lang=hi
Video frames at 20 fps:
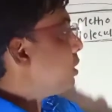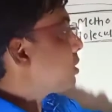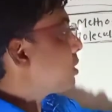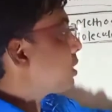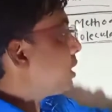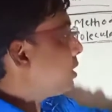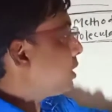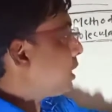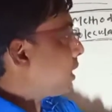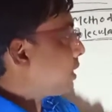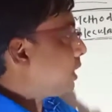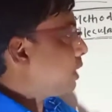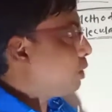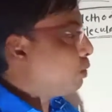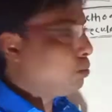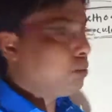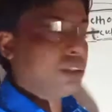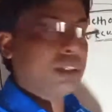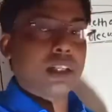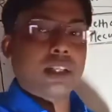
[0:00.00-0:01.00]
इसका ज़्यादा
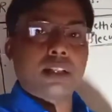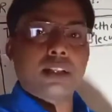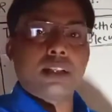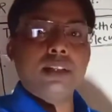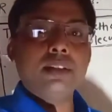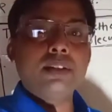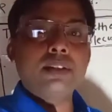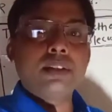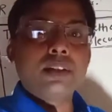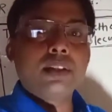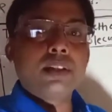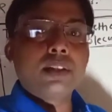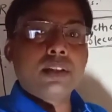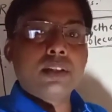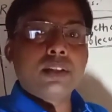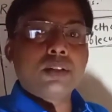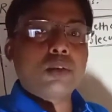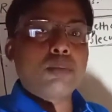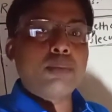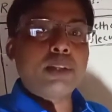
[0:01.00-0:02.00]
यूज कर दें
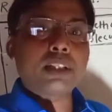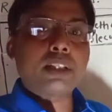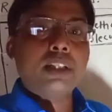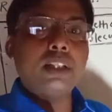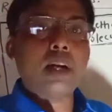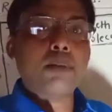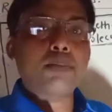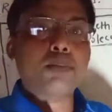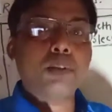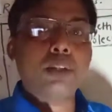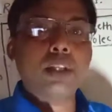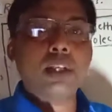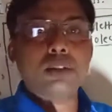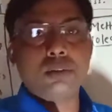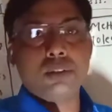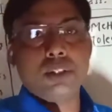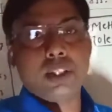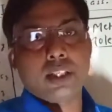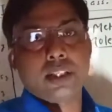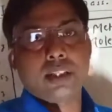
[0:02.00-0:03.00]
तो ऑब्वियसली आपको याद
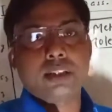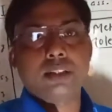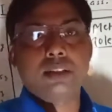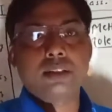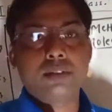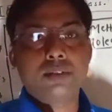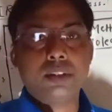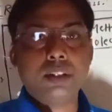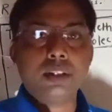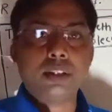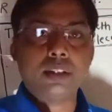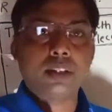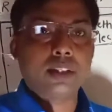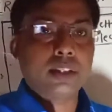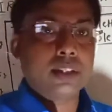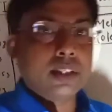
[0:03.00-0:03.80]
हो जाएगा ठीक